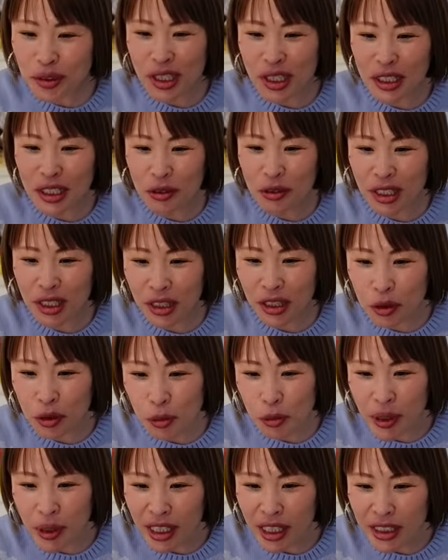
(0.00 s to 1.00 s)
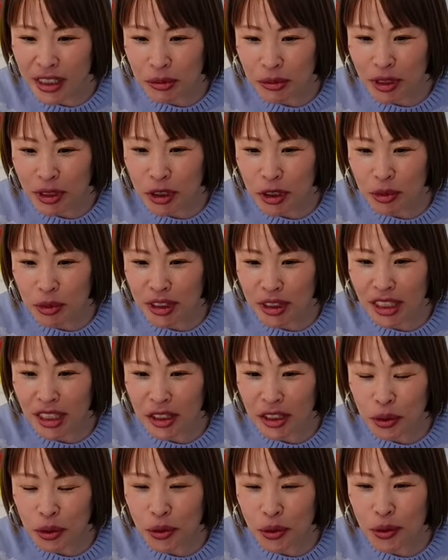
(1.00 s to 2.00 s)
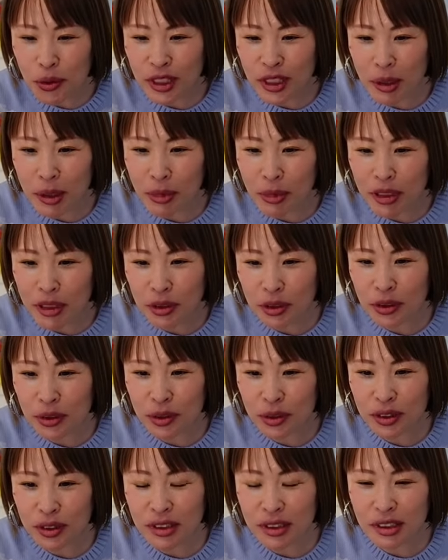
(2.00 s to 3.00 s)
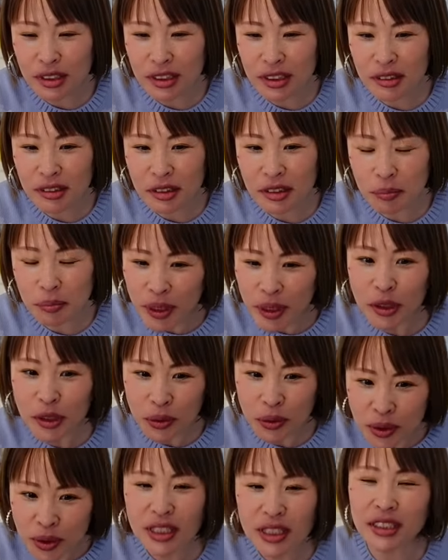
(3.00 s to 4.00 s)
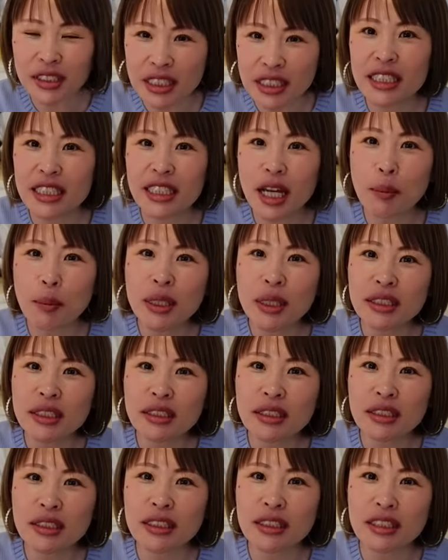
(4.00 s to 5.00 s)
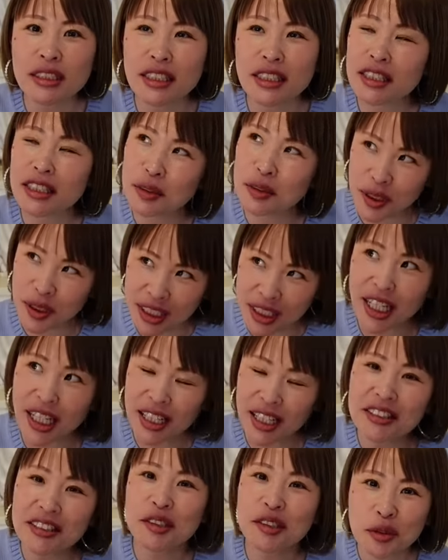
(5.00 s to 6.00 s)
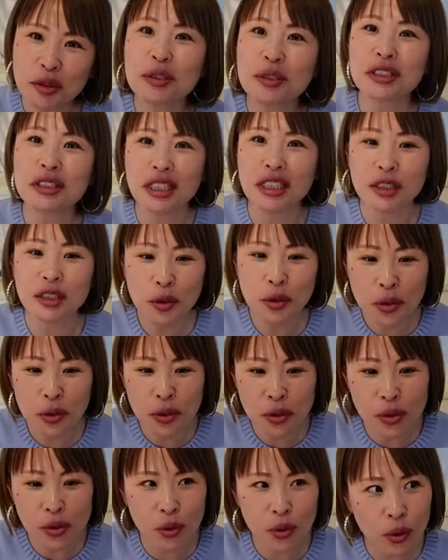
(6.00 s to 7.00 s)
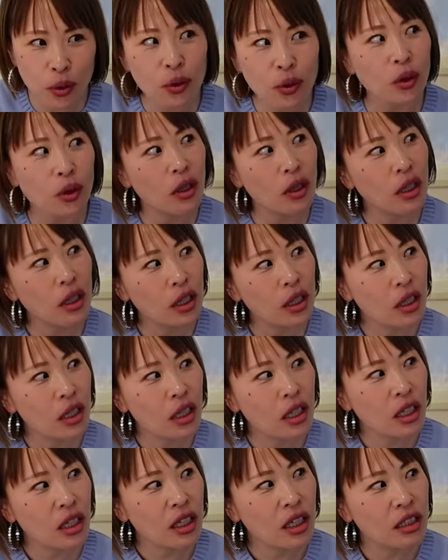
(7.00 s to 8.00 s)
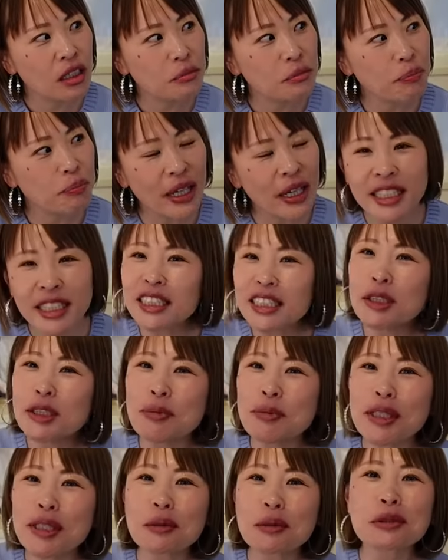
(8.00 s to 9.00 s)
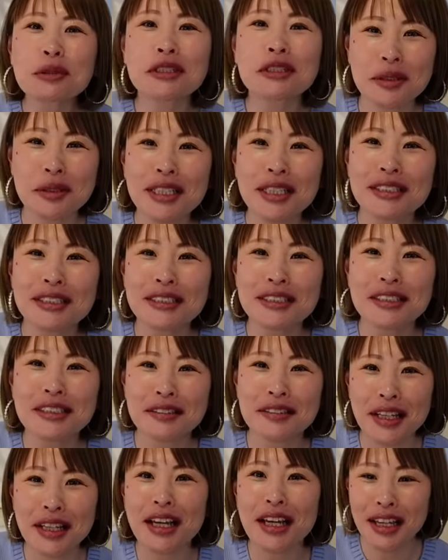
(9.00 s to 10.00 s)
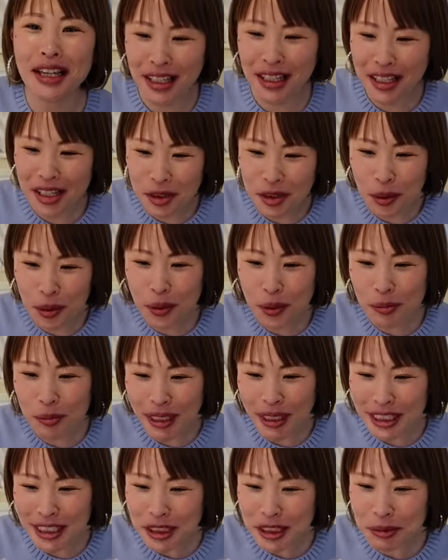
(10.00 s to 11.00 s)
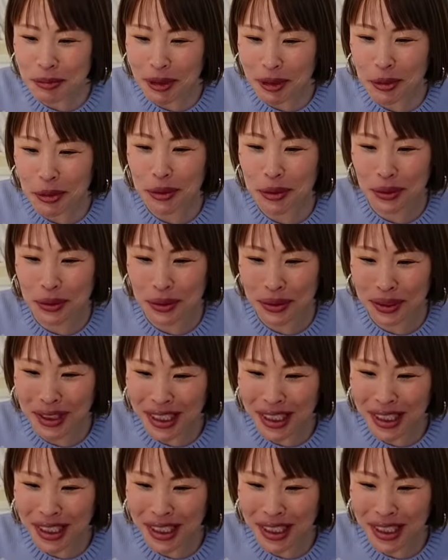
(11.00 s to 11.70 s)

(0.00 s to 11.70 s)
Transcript: そう、えっ、ー、とね、小林真由美さん脳を騙す、まあそうですね、騙してるかな。うん、そうですね。脳をマネジメントしてる感じですね。脳をマネジメントする。